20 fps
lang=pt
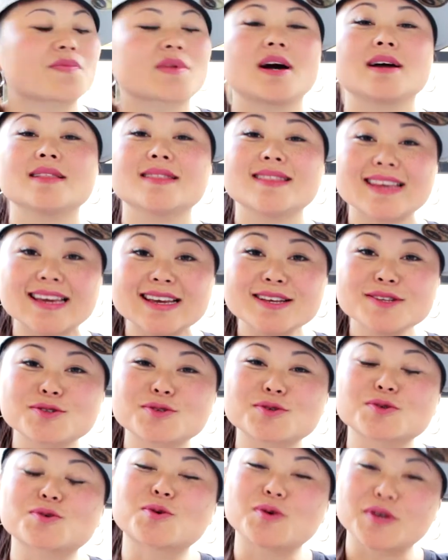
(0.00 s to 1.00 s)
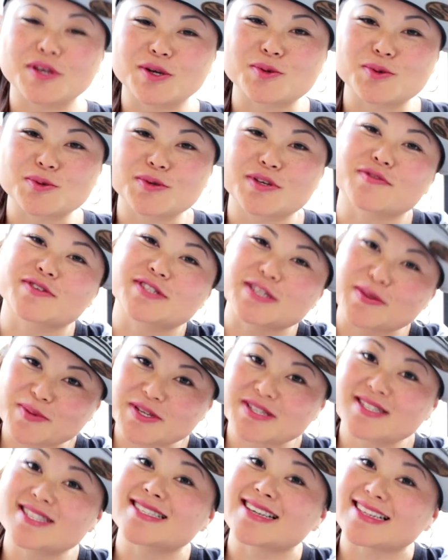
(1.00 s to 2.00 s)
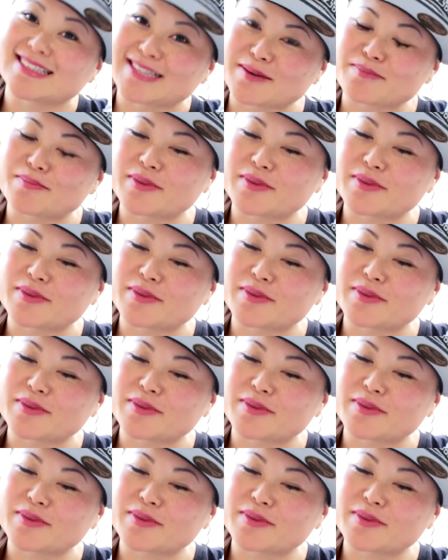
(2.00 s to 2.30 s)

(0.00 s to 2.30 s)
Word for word: Além do currículo que você precisa ter